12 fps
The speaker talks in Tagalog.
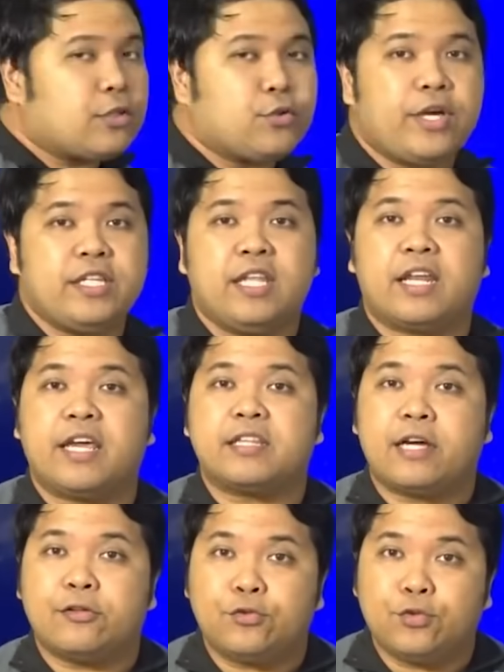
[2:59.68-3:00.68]
Ito ay
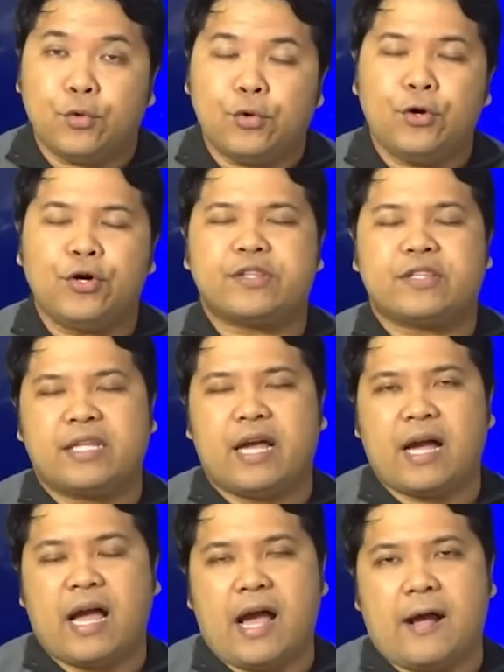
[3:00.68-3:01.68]
direktang dulot
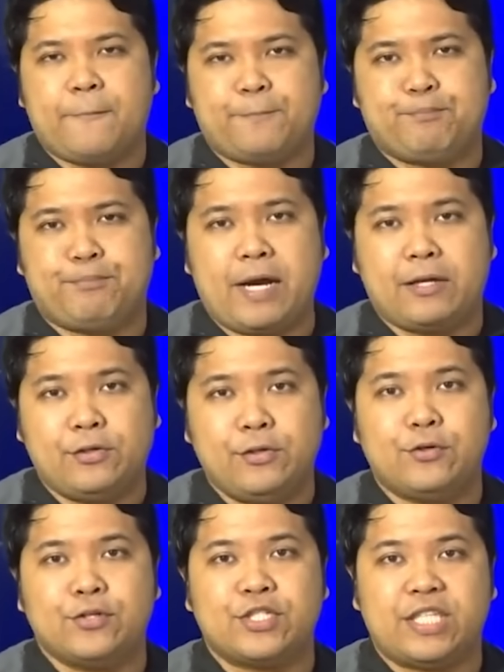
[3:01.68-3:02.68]
ng um,
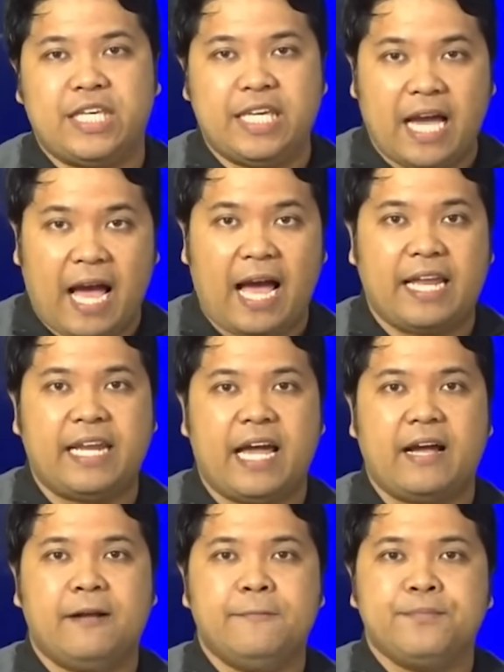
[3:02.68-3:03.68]
bagyong si
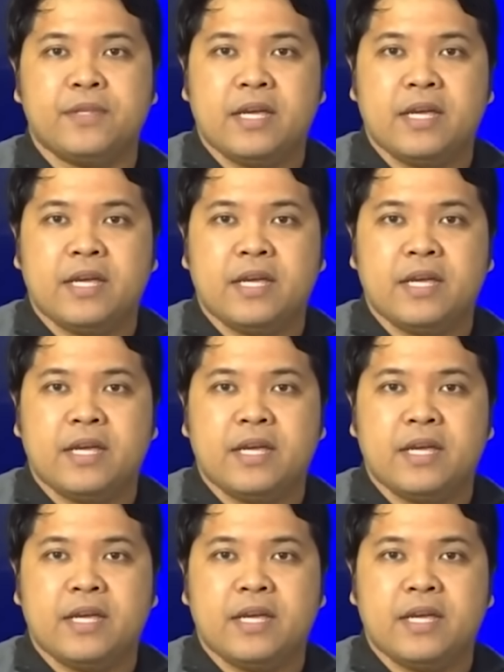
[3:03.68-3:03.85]
Hana.